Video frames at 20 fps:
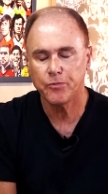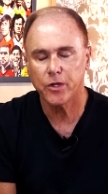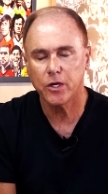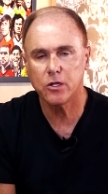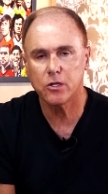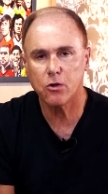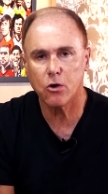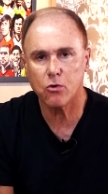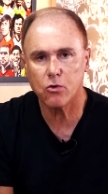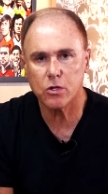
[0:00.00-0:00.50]

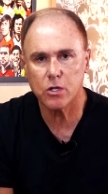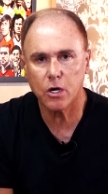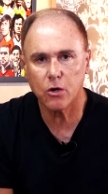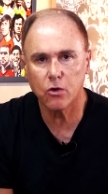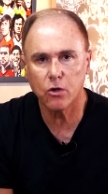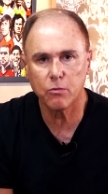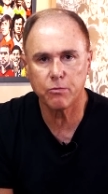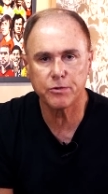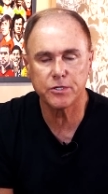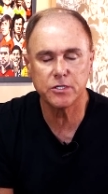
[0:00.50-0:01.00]
Então, quando a
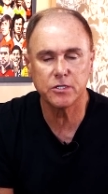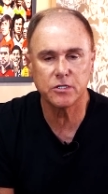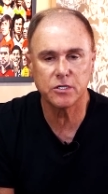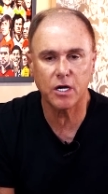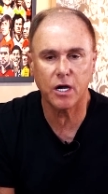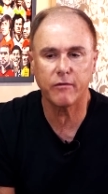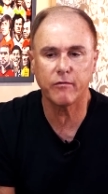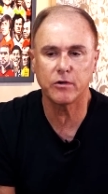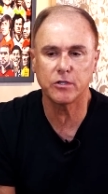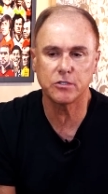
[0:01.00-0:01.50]
Globo
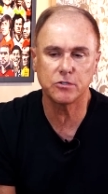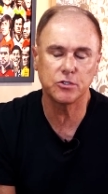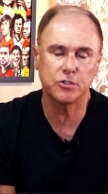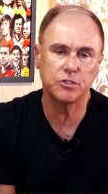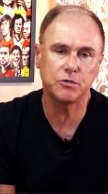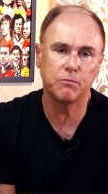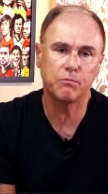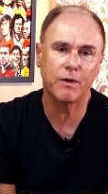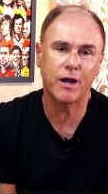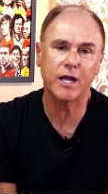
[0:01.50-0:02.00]
precisava
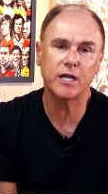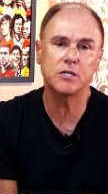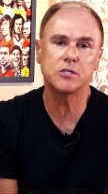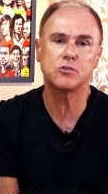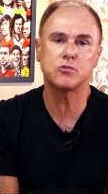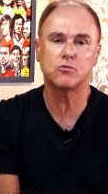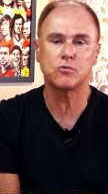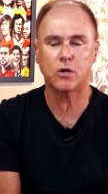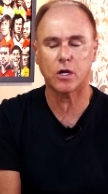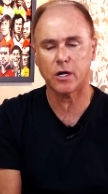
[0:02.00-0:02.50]
de
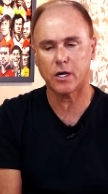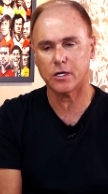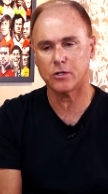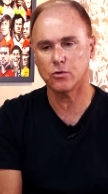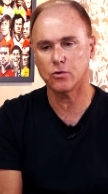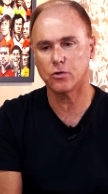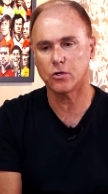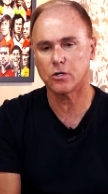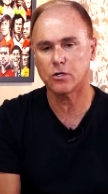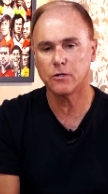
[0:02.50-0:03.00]
mais um
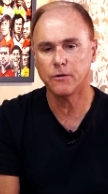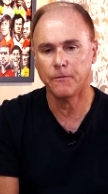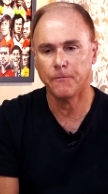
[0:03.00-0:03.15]
narrador,